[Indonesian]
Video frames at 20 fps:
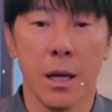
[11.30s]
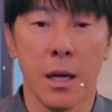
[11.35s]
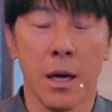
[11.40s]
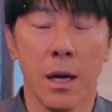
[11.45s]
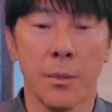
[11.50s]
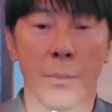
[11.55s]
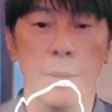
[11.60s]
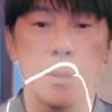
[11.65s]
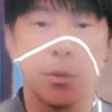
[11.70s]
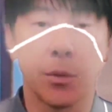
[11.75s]

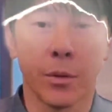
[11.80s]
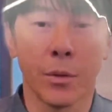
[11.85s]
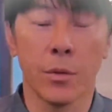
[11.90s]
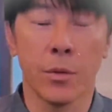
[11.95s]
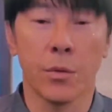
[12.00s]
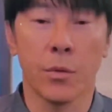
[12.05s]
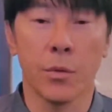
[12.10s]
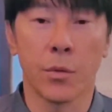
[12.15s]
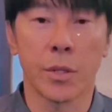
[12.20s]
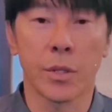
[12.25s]
Pelatih
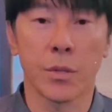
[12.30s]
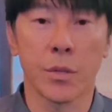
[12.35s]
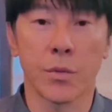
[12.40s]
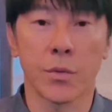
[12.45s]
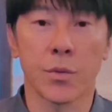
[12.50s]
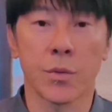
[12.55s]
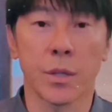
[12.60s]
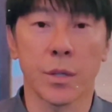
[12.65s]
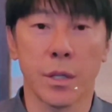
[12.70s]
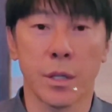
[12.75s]
timnas
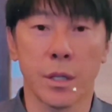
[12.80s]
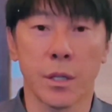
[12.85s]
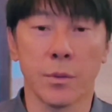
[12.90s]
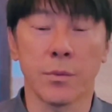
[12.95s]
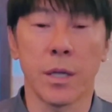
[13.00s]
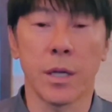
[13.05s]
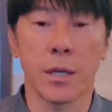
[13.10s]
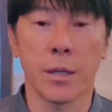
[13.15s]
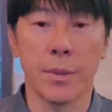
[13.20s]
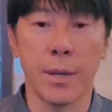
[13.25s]

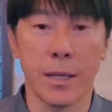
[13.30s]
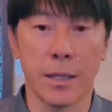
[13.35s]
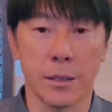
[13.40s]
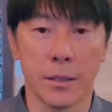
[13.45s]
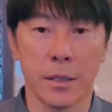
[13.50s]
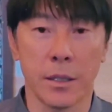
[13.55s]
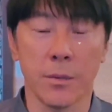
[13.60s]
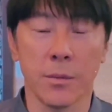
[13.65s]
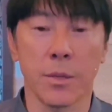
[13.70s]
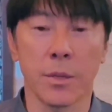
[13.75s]
Indonesia Shin
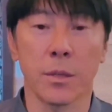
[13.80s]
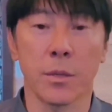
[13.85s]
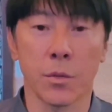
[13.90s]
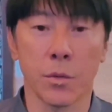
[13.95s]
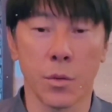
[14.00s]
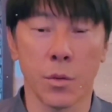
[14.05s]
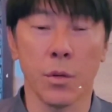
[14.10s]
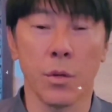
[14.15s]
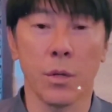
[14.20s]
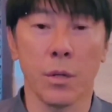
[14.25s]
Tae-yong
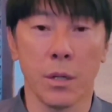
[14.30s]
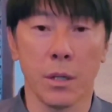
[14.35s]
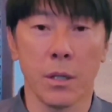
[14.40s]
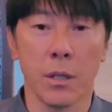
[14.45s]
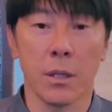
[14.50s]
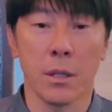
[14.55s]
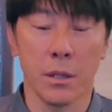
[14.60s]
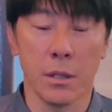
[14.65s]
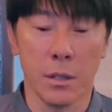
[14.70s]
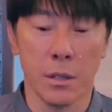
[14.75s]
menilai
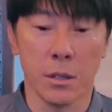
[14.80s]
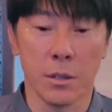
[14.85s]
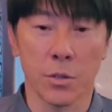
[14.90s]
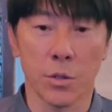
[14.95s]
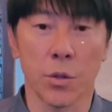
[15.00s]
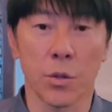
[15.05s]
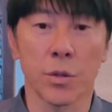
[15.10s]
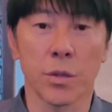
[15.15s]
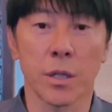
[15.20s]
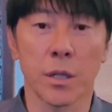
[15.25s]
kemistri
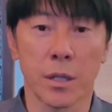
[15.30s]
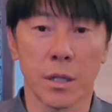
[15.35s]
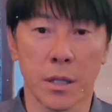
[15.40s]
antar pemain